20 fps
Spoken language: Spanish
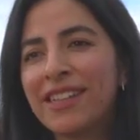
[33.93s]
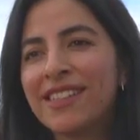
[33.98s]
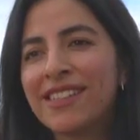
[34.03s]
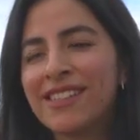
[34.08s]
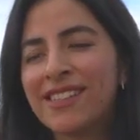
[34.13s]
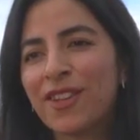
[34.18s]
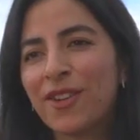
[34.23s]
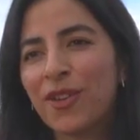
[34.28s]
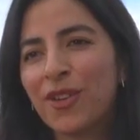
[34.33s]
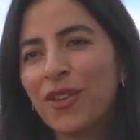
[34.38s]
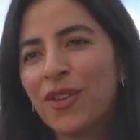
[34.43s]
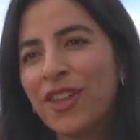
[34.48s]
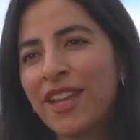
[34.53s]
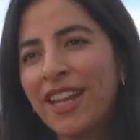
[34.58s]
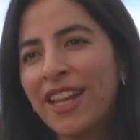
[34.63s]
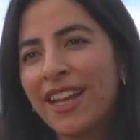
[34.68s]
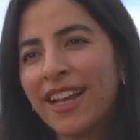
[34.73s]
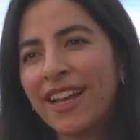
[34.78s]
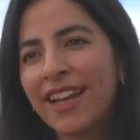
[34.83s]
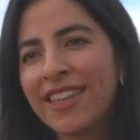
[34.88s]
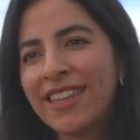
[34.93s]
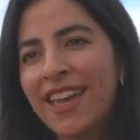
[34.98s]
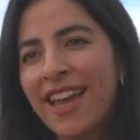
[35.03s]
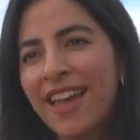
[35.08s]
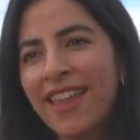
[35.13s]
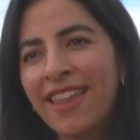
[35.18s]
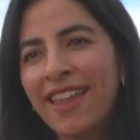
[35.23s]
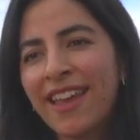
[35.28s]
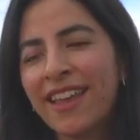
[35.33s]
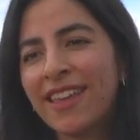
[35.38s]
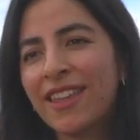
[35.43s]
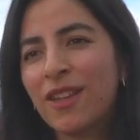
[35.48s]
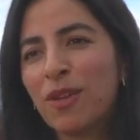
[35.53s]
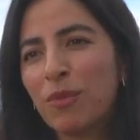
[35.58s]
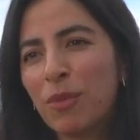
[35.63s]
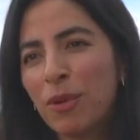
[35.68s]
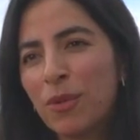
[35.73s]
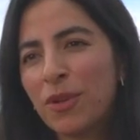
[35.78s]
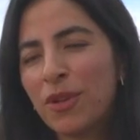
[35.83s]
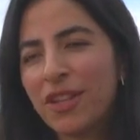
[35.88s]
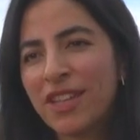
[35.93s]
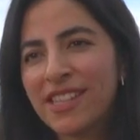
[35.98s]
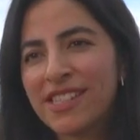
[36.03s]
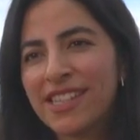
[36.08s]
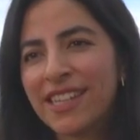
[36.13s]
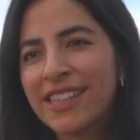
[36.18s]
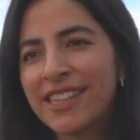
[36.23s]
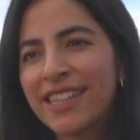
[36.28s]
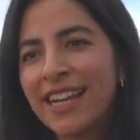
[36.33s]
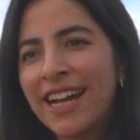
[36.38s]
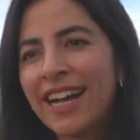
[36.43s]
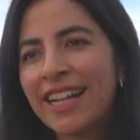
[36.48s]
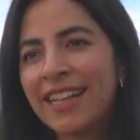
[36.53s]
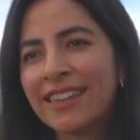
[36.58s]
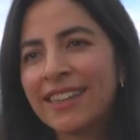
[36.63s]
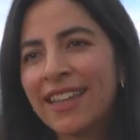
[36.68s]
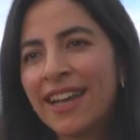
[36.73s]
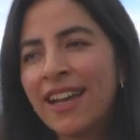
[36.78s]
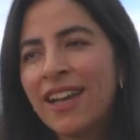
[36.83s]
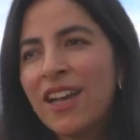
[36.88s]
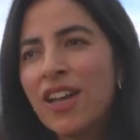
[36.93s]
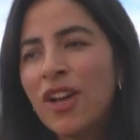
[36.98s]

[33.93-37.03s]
al desarrollo de la Encañada y del pueblo de Chanta Alta,